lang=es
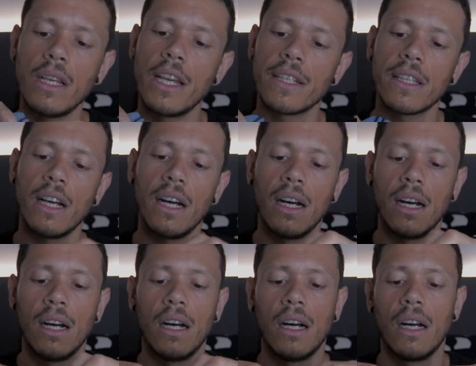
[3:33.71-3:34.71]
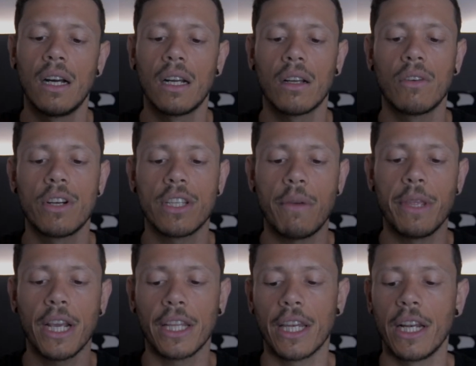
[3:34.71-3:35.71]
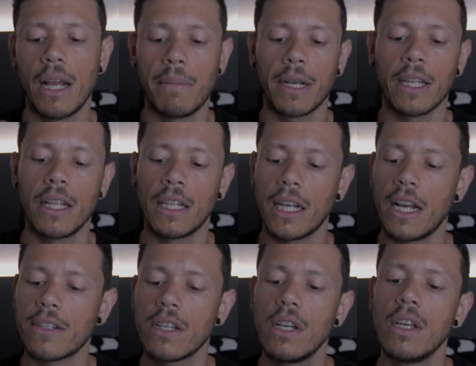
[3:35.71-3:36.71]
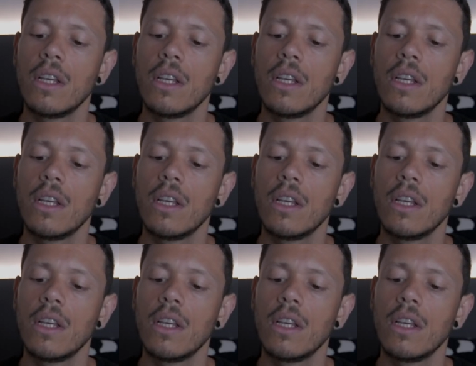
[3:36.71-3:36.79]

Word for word: esta, con este billete que tiene en la parte de atrás.